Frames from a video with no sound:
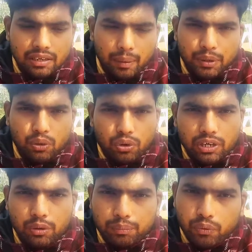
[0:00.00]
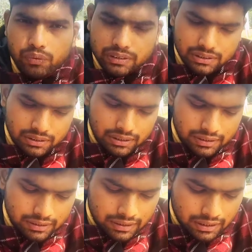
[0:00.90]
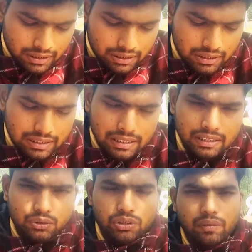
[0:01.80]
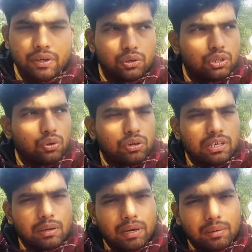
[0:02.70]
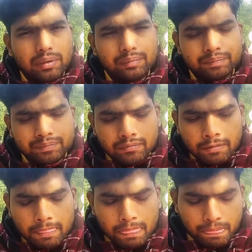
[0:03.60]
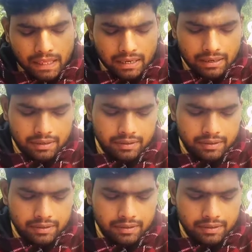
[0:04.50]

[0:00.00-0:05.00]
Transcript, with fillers: अपनी नौकरी इम्प्रूव कर सकते हैं ठीक है तो ये वीडियो थी नौकरी के बारे में एंड